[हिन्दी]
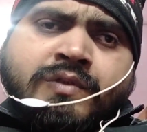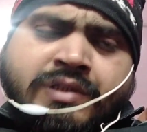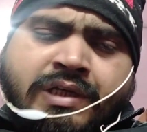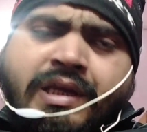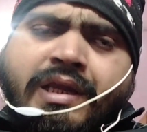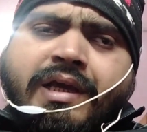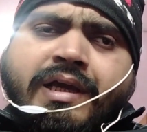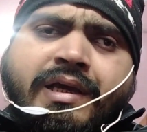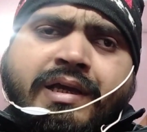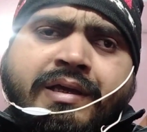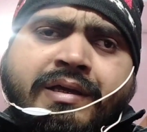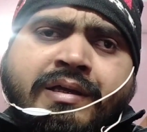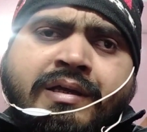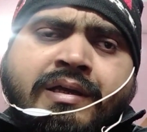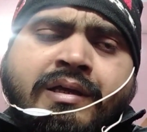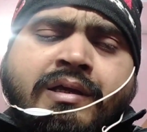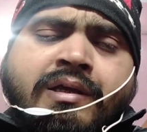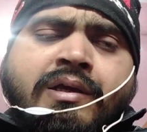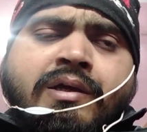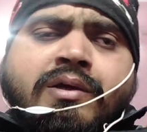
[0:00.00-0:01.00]
चले गए
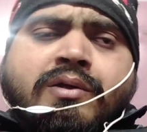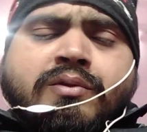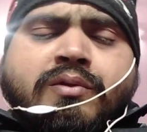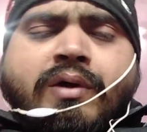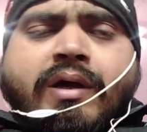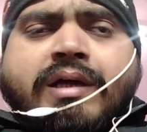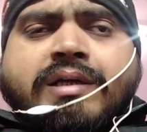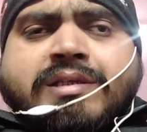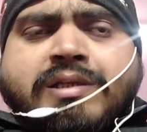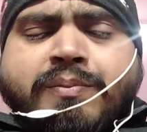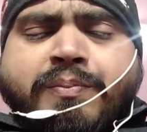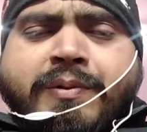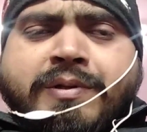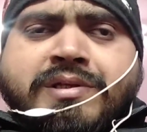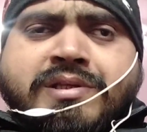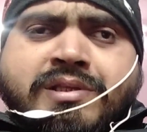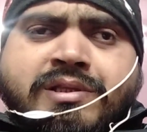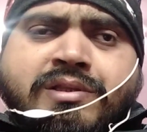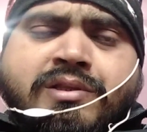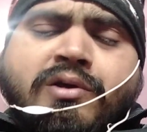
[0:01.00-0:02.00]
तो ऐसी
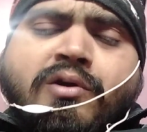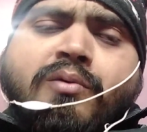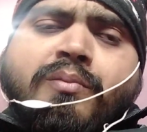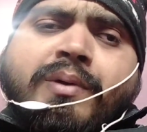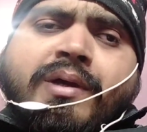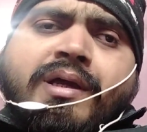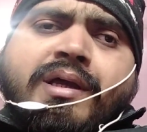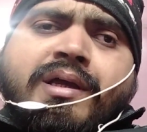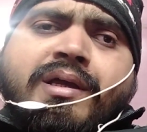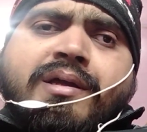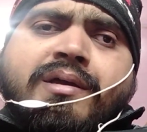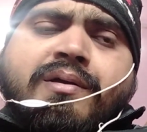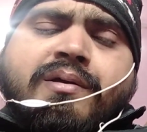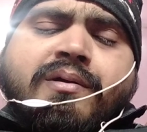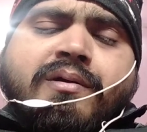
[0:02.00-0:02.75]
परिस्थितियों में